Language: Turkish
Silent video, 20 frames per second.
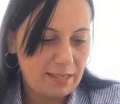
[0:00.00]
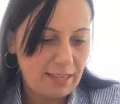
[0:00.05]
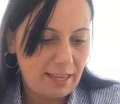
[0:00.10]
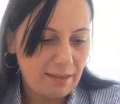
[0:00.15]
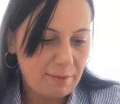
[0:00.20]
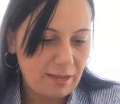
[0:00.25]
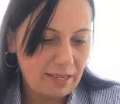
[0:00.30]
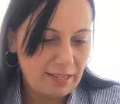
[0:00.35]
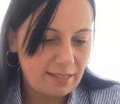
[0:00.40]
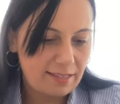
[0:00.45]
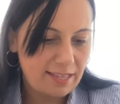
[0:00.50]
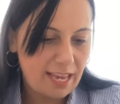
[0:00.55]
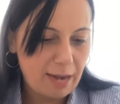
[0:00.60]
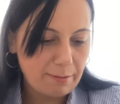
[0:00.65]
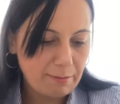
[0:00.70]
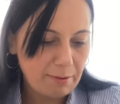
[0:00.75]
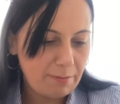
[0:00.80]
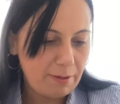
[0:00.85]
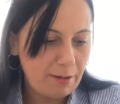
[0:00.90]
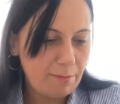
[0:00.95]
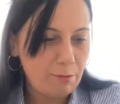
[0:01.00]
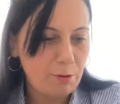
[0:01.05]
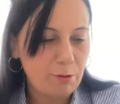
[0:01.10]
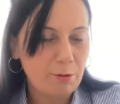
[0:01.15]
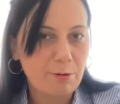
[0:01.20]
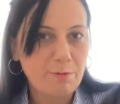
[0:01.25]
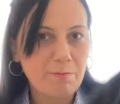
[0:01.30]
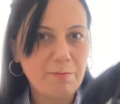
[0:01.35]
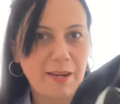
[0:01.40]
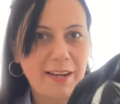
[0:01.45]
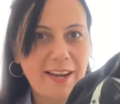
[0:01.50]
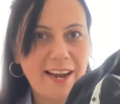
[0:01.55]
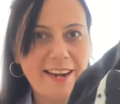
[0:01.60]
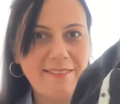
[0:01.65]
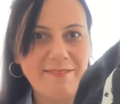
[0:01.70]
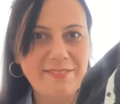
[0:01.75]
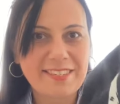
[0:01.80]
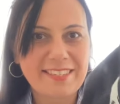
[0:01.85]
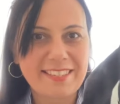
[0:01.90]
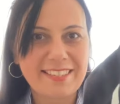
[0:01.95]
Giymek ister mi bilmiyorum.
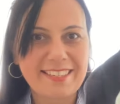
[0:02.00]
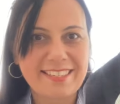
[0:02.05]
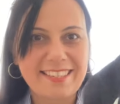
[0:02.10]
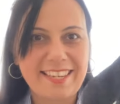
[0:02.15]
Bakar mısınız